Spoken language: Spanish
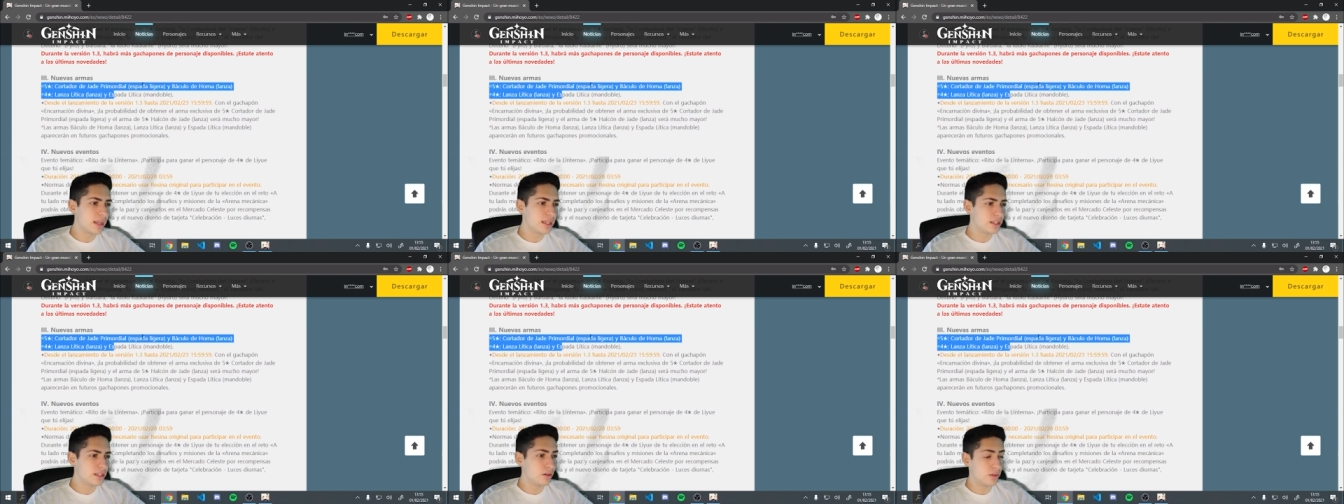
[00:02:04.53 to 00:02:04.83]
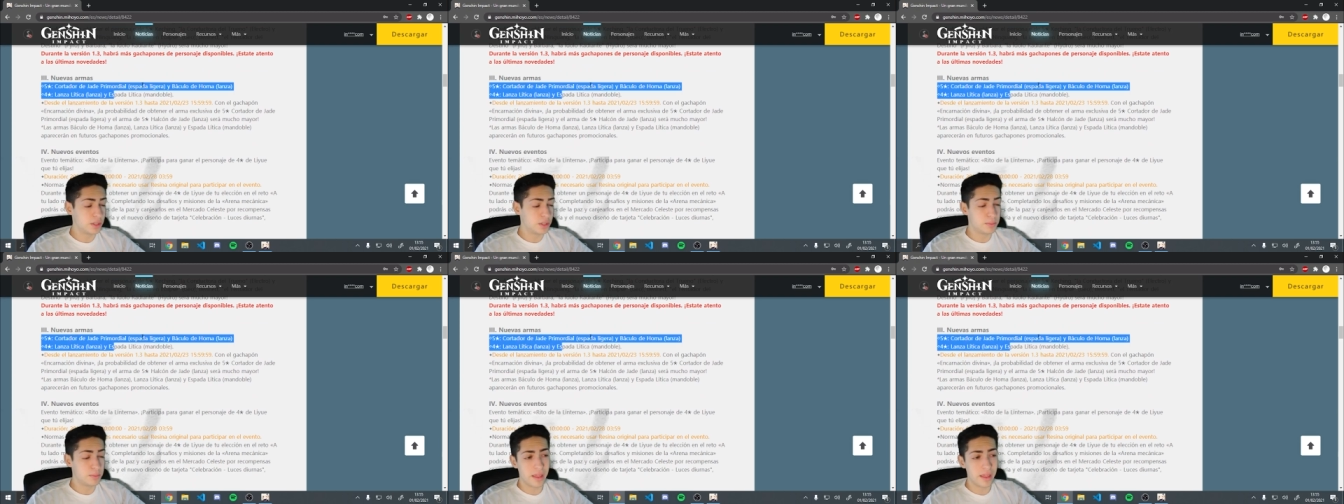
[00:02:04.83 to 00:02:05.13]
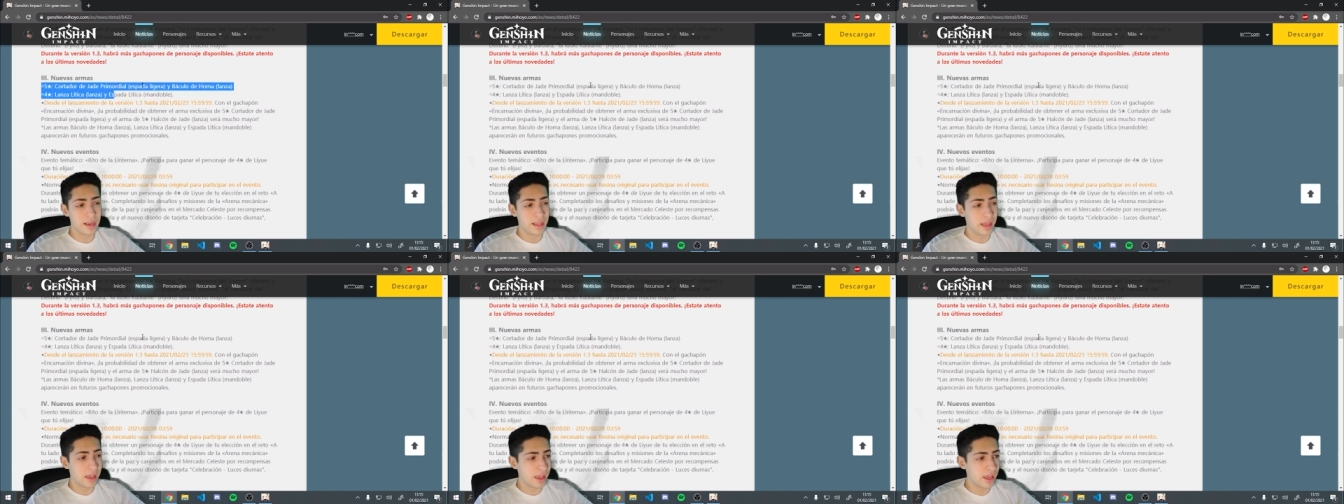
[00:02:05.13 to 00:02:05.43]
que será una
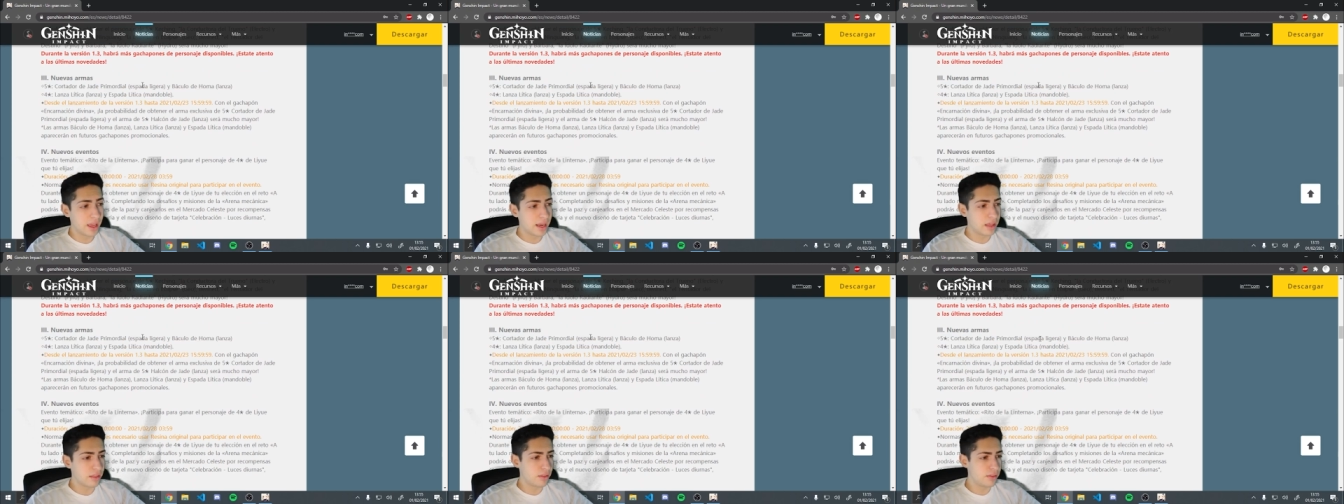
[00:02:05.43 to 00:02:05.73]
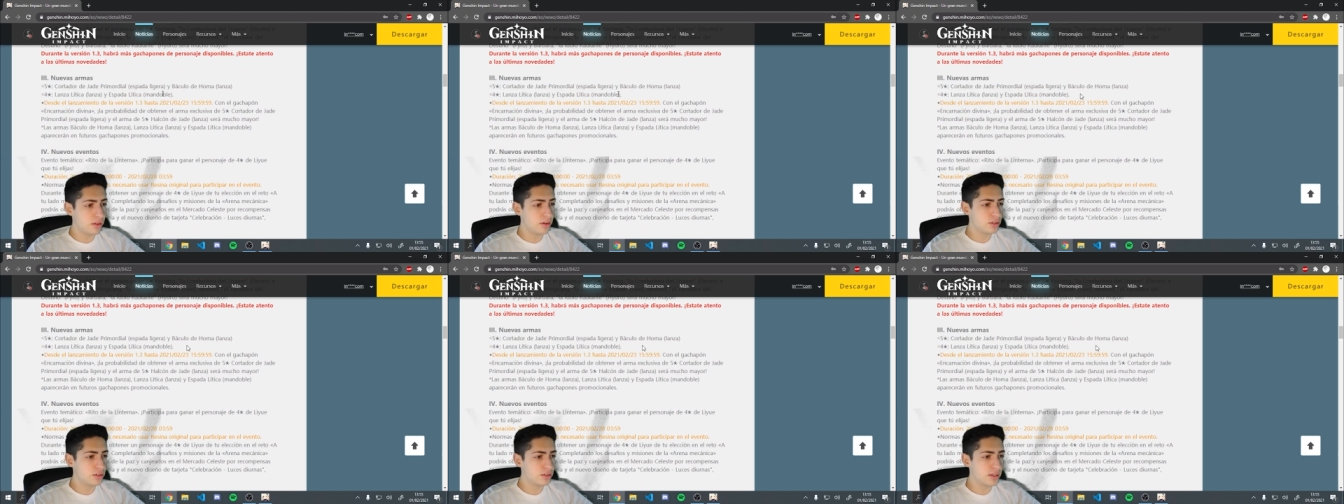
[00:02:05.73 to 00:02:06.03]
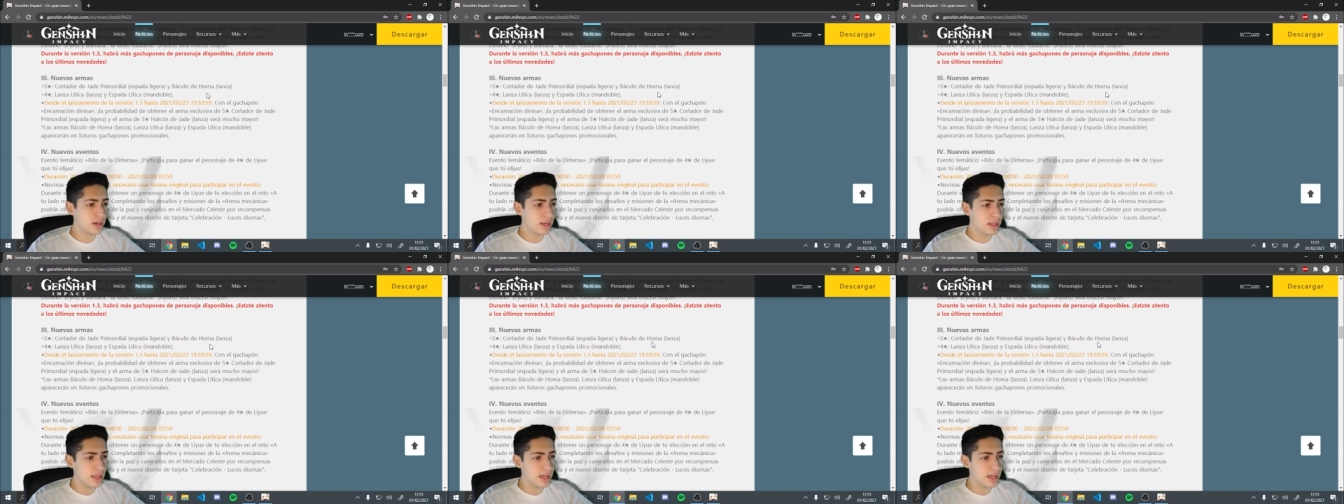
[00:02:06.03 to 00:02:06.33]
espada ligera de 5
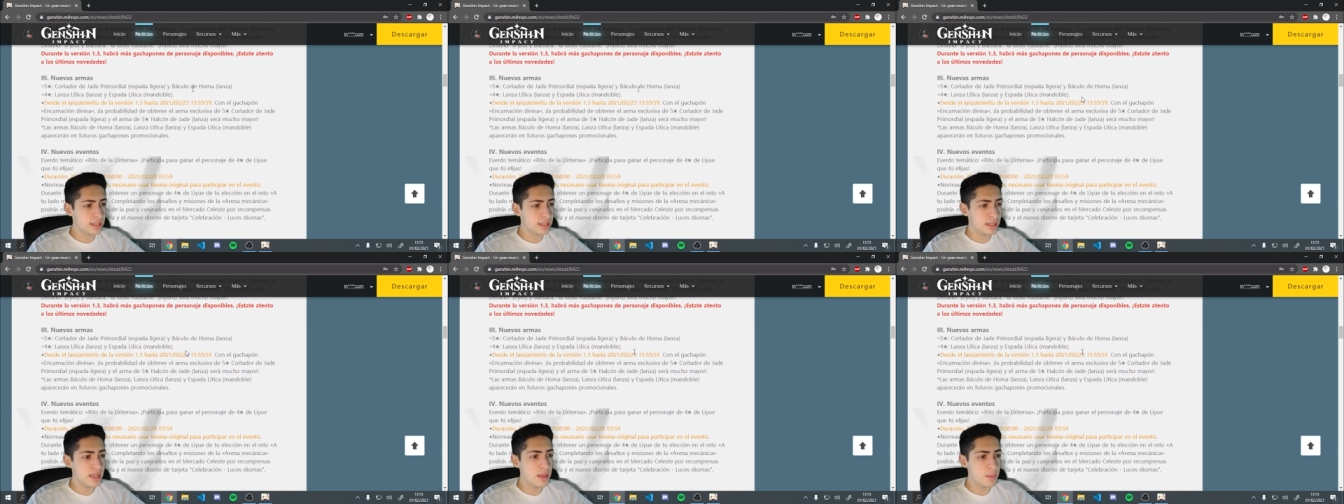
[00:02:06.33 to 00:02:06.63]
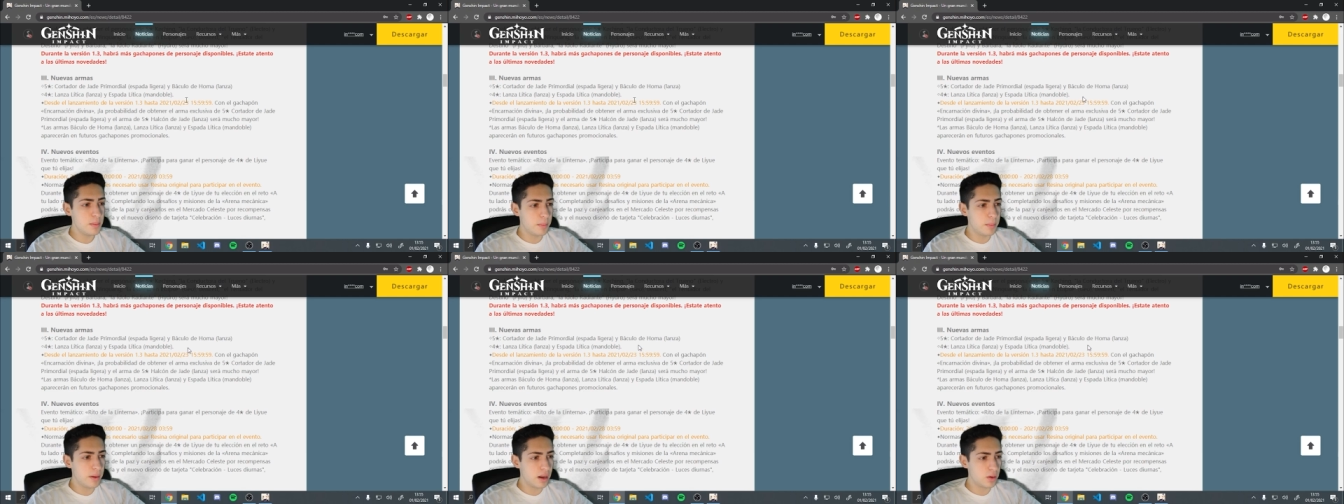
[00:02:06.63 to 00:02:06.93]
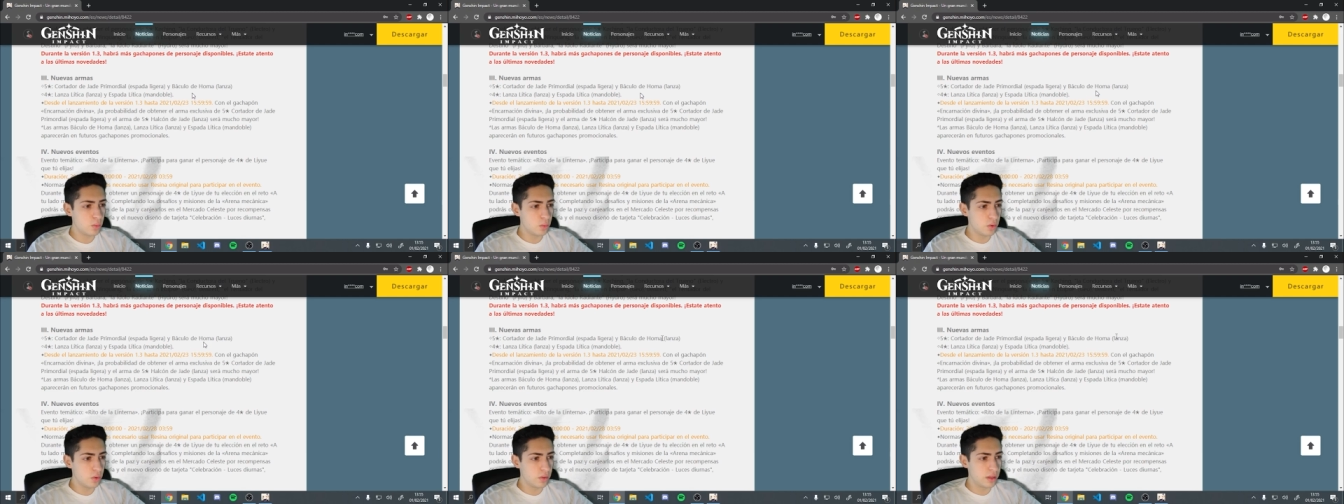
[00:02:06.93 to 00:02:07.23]
estrellas, y
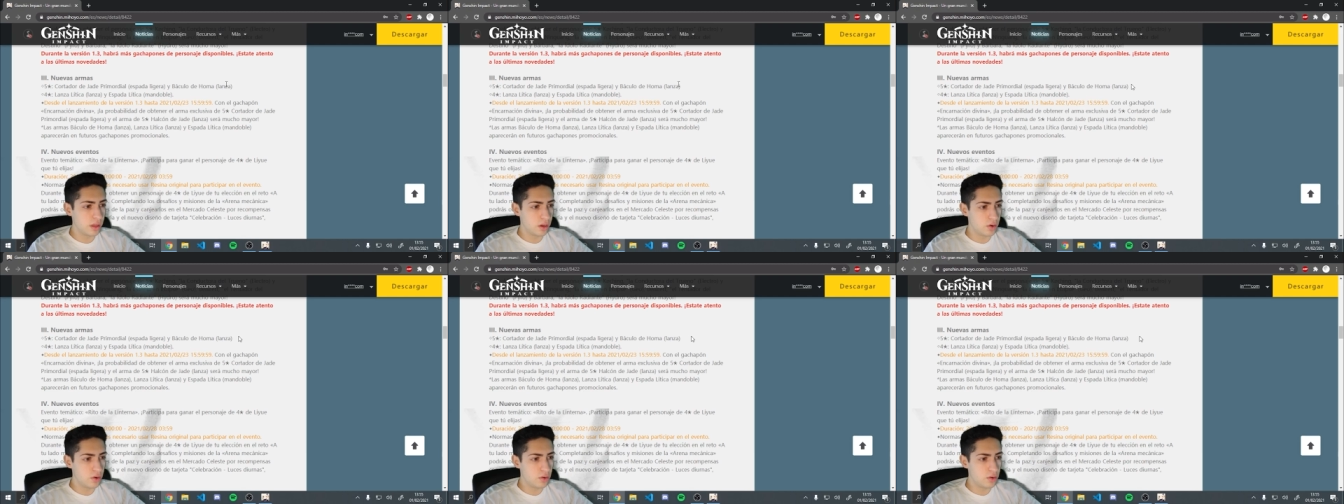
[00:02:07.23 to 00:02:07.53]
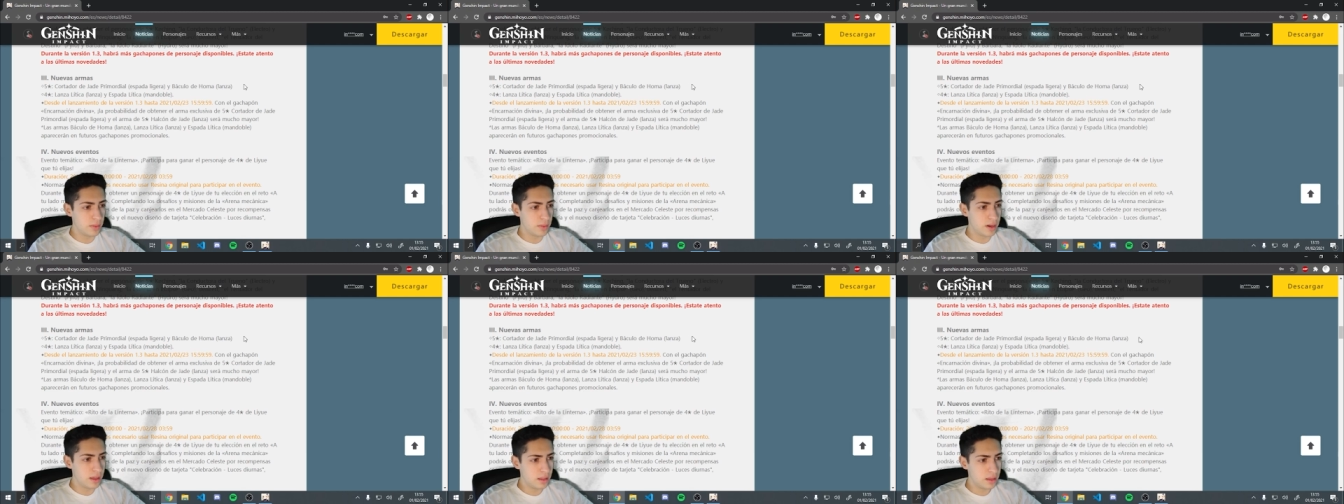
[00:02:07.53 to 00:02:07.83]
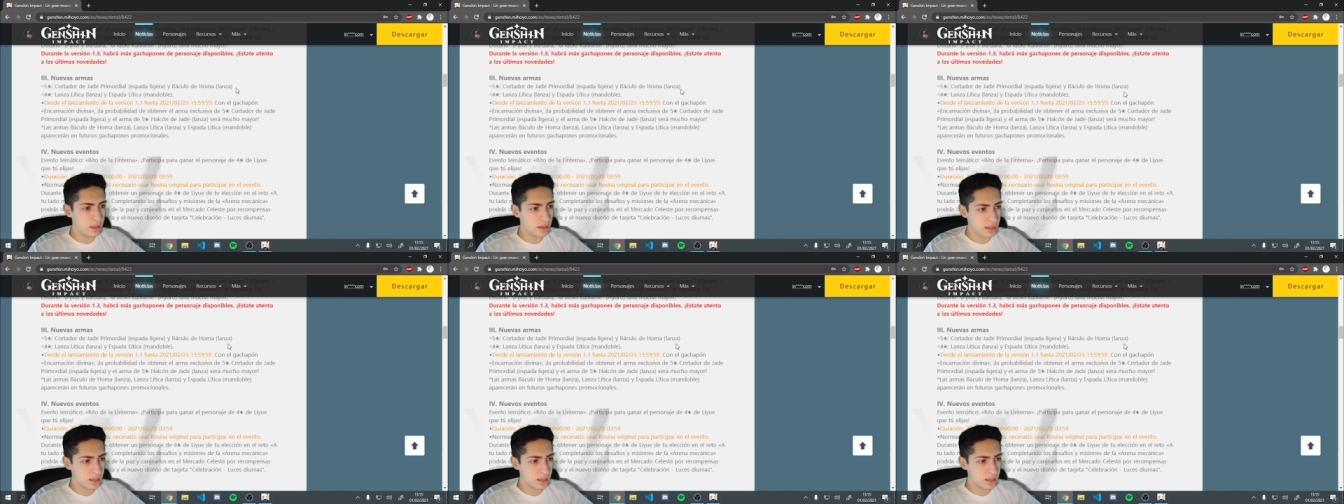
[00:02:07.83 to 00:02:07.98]
báculo de Oma,